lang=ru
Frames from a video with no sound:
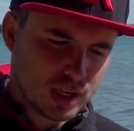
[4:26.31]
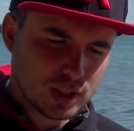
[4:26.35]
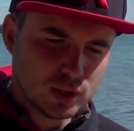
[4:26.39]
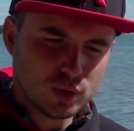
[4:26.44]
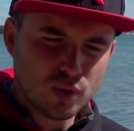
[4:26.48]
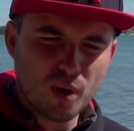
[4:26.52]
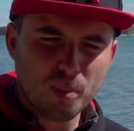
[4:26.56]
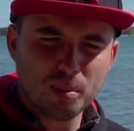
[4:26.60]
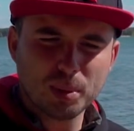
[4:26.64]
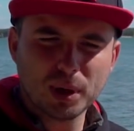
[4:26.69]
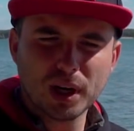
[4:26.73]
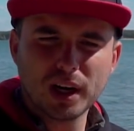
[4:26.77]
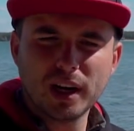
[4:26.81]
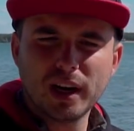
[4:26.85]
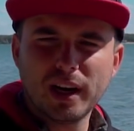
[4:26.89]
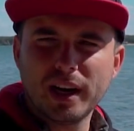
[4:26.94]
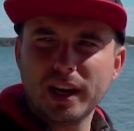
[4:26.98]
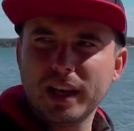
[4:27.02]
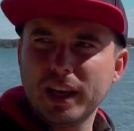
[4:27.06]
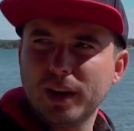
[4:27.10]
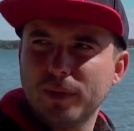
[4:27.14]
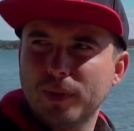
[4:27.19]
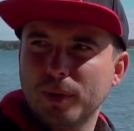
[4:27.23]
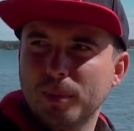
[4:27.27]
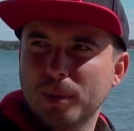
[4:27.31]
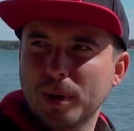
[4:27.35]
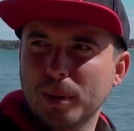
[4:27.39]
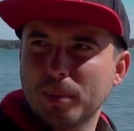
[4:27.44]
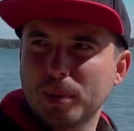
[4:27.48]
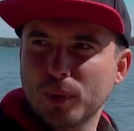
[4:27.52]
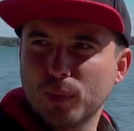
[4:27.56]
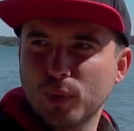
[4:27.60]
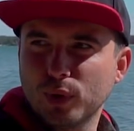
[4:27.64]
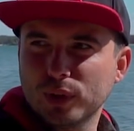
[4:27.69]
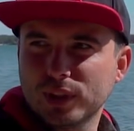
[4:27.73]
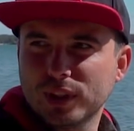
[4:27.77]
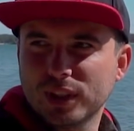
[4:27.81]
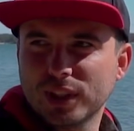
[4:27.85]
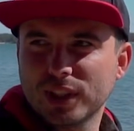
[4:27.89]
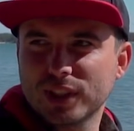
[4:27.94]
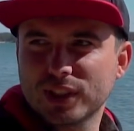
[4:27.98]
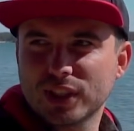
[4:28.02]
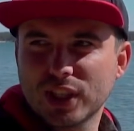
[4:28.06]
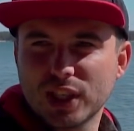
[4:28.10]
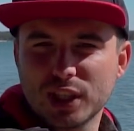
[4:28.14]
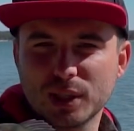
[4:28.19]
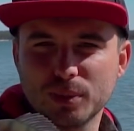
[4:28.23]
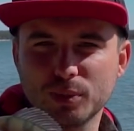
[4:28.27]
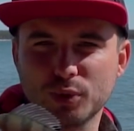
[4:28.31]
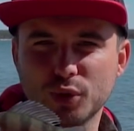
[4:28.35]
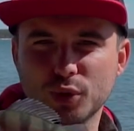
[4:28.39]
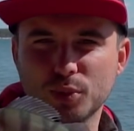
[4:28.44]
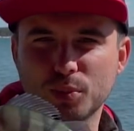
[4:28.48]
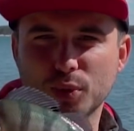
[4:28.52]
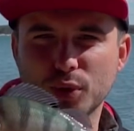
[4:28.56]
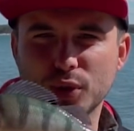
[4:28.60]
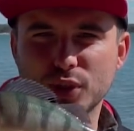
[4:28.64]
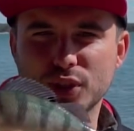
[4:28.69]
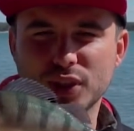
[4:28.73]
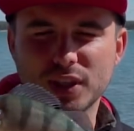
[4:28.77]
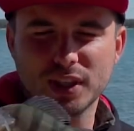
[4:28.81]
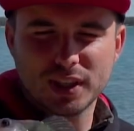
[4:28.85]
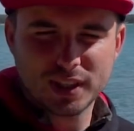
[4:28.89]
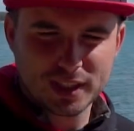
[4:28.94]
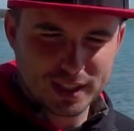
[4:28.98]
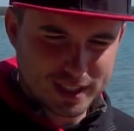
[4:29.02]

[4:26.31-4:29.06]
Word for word: Ну а про рельеф и про проводки расскажем чуть позже.